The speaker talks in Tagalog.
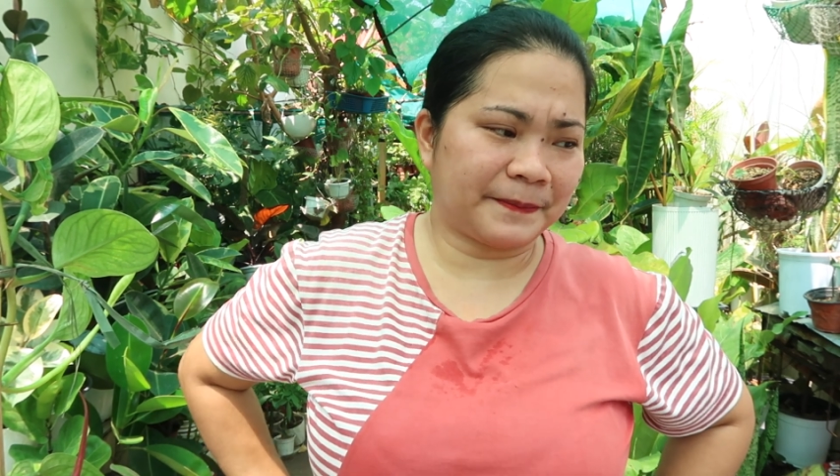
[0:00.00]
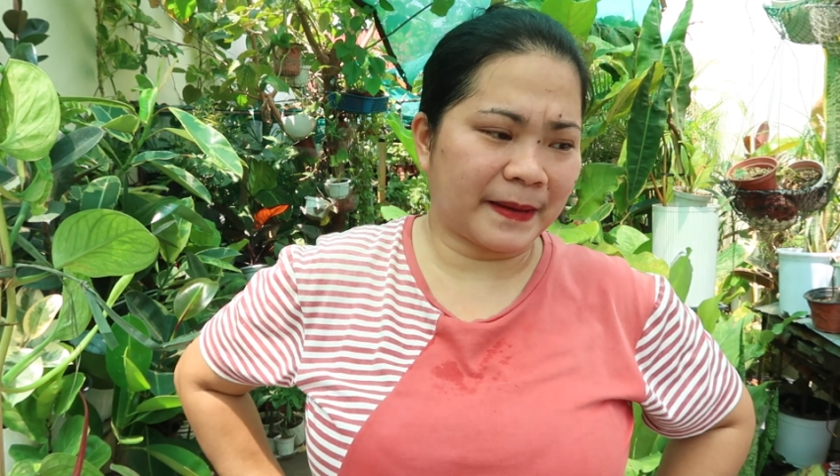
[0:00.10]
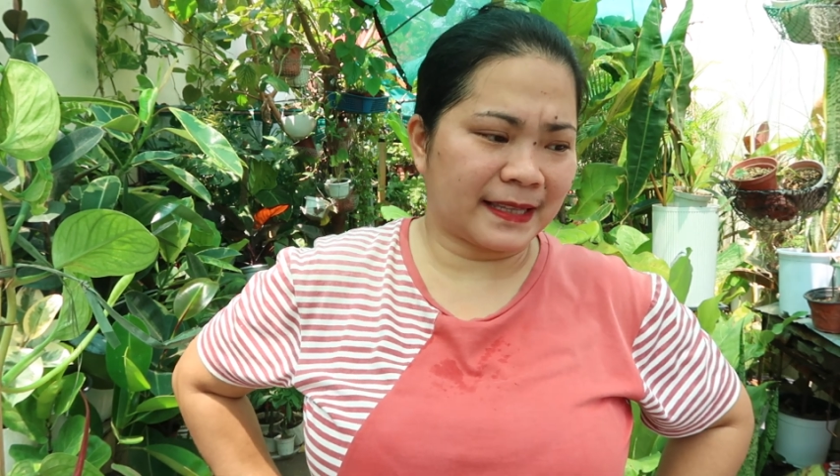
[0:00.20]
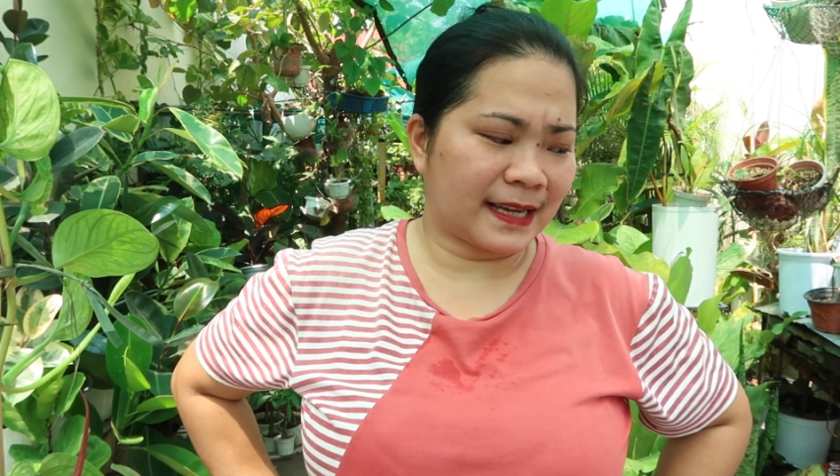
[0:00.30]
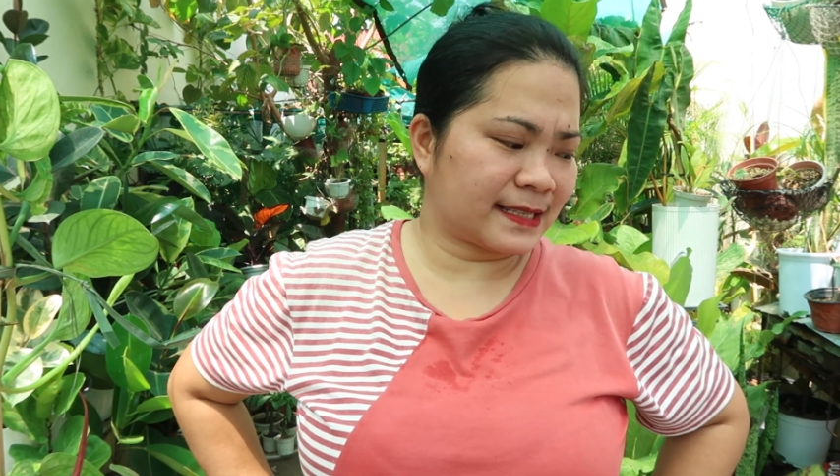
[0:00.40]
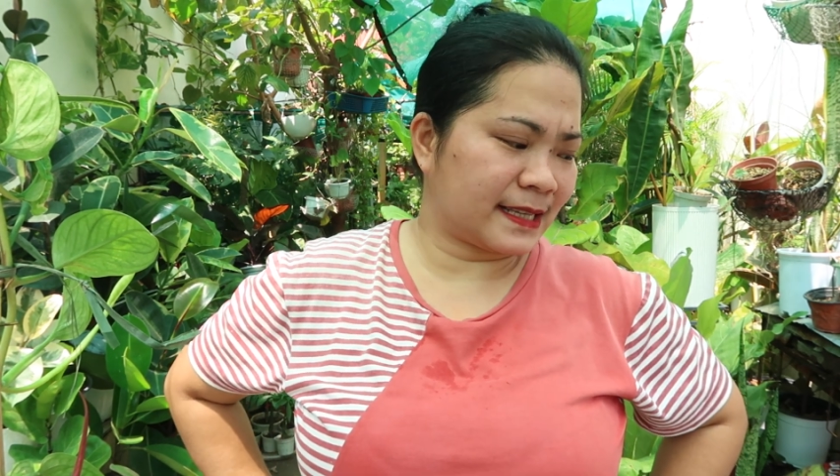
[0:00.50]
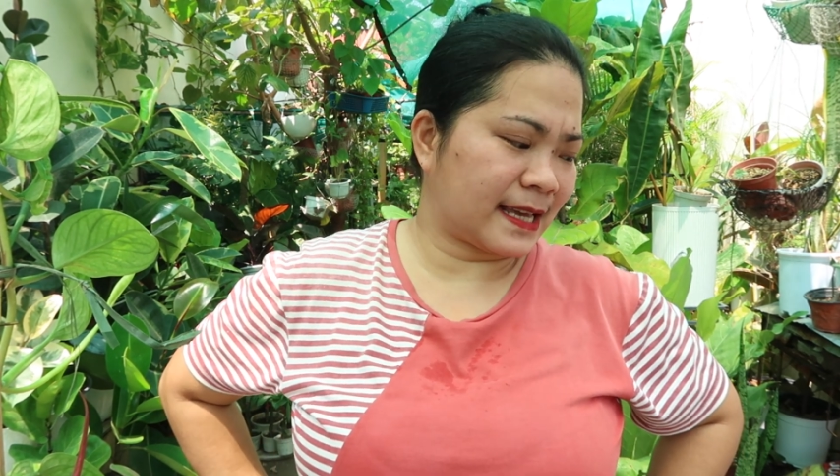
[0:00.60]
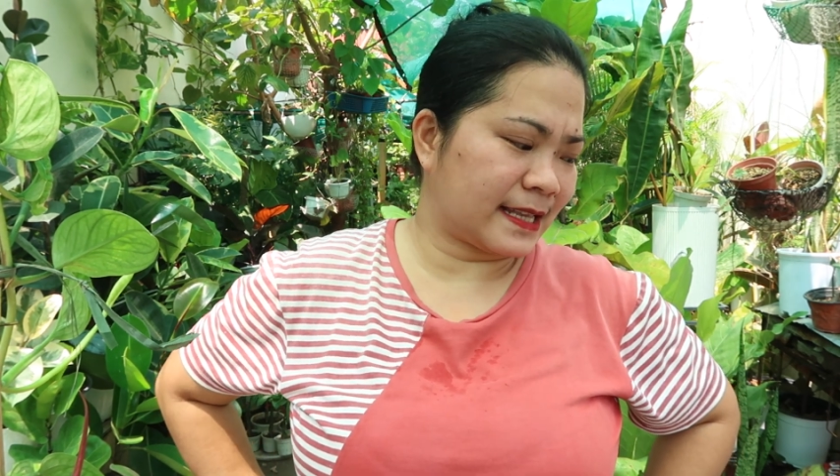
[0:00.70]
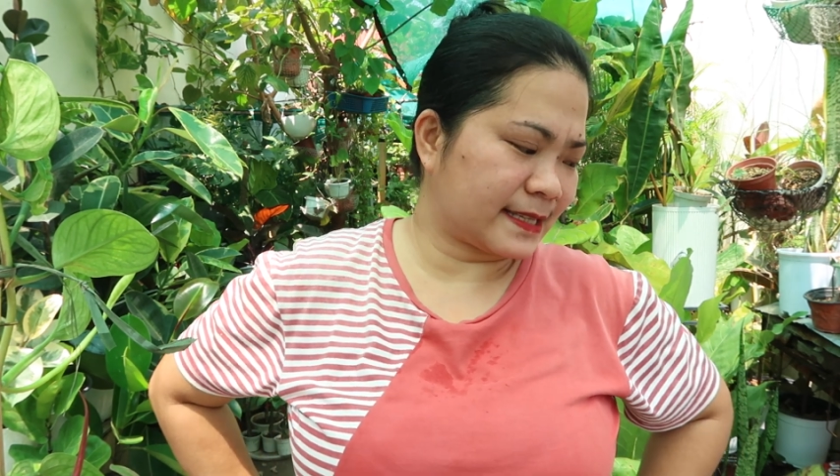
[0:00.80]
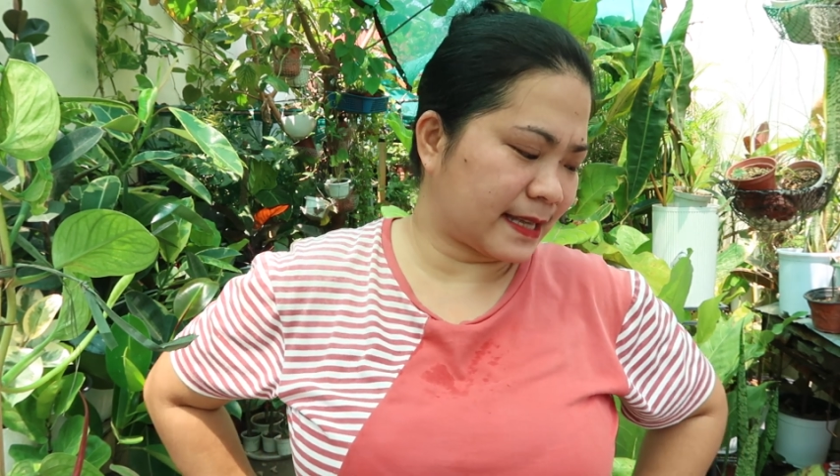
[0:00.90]
Depende kasi
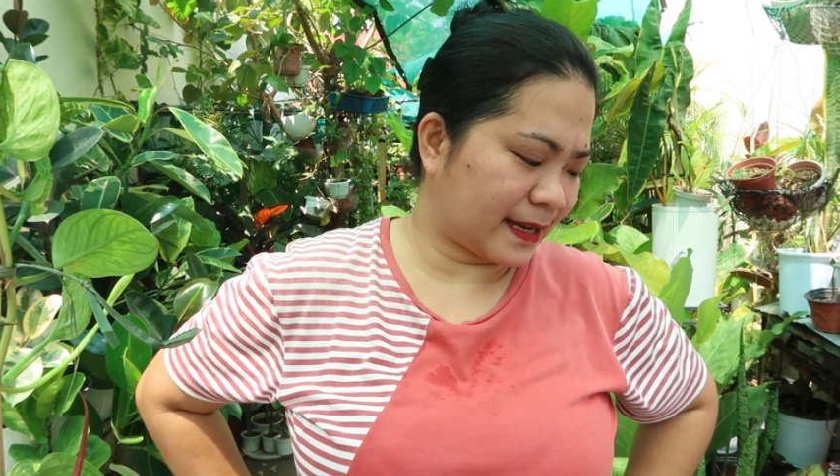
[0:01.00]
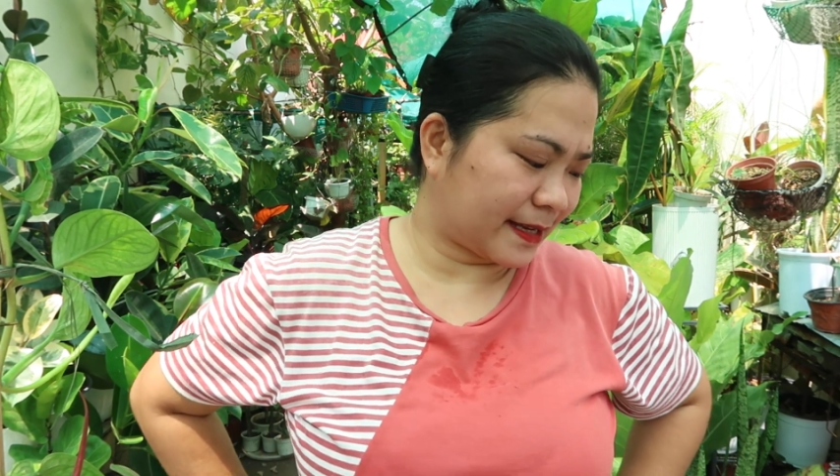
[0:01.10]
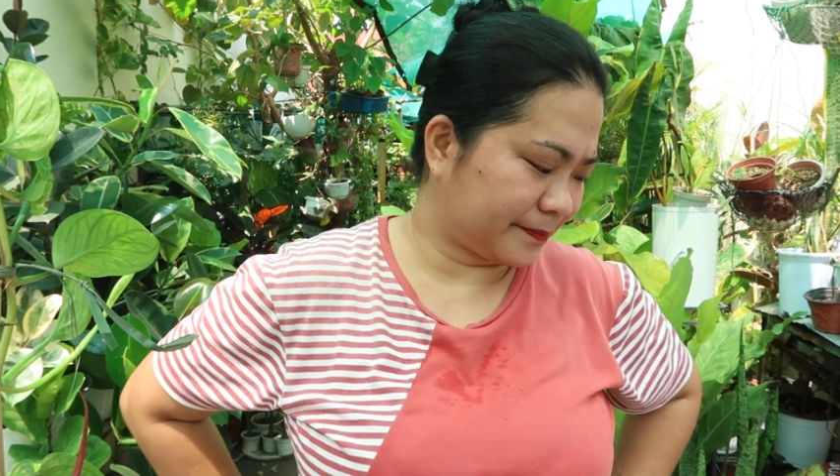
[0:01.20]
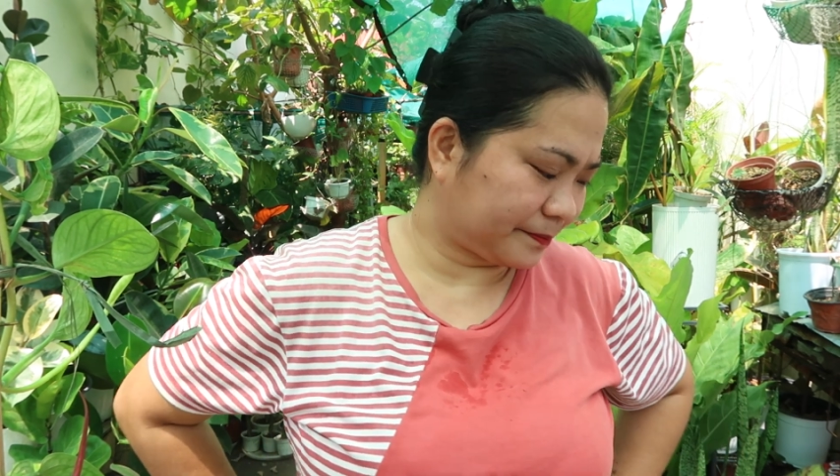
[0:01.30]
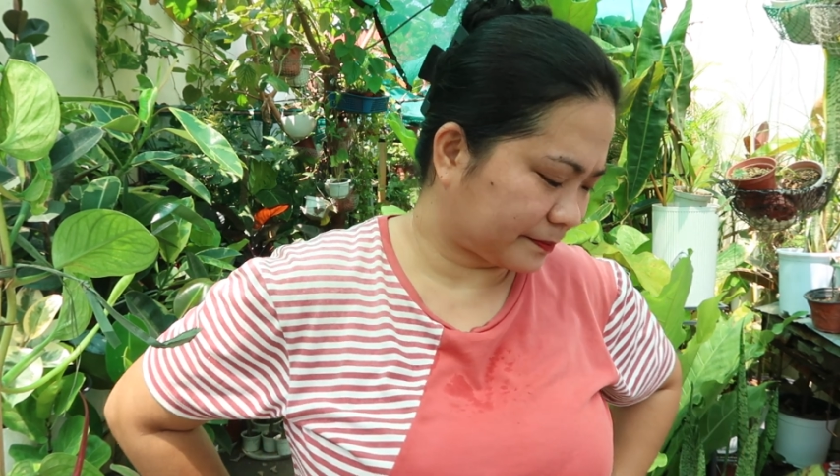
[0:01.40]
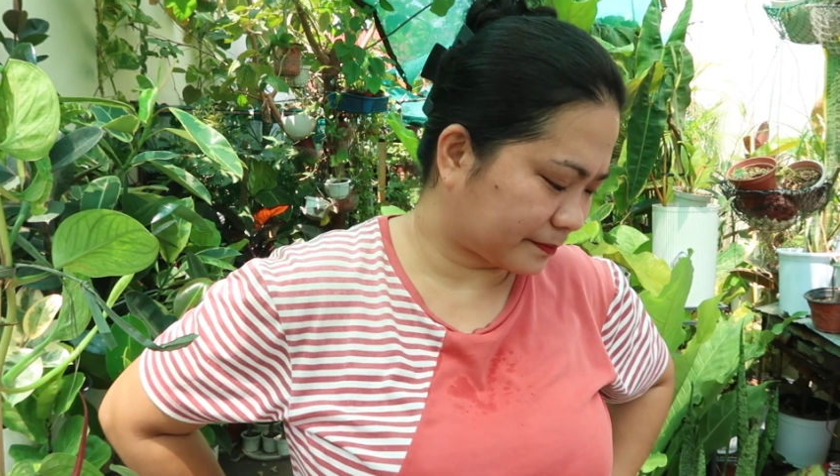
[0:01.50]
yan sa